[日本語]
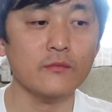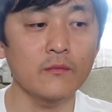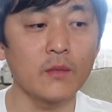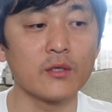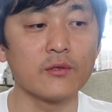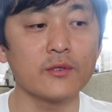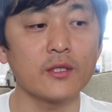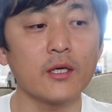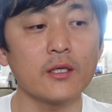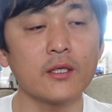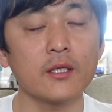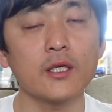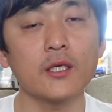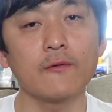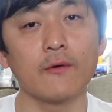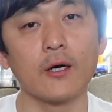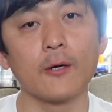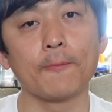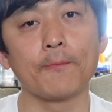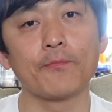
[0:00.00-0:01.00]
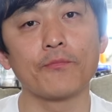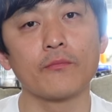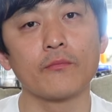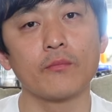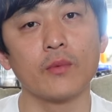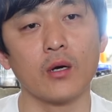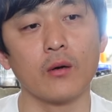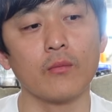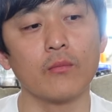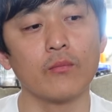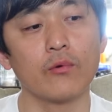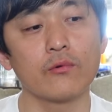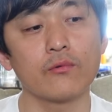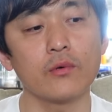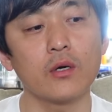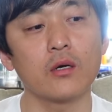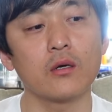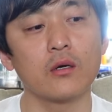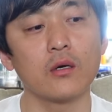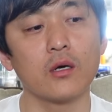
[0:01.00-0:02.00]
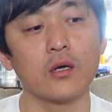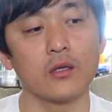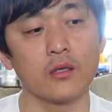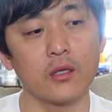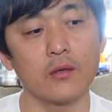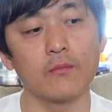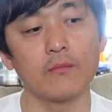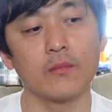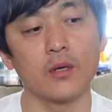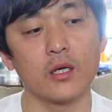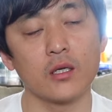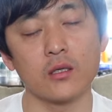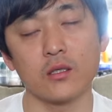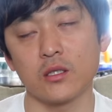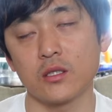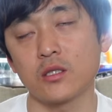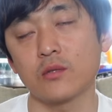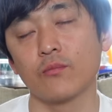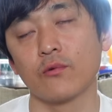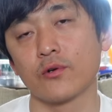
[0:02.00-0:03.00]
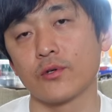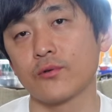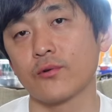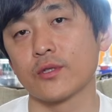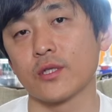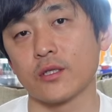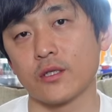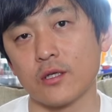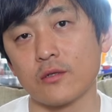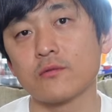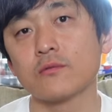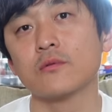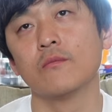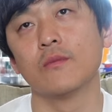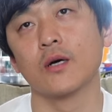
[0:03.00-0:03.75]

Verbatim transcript: まあ、具体的にはまあ、僕はあれね毎日目標を立てる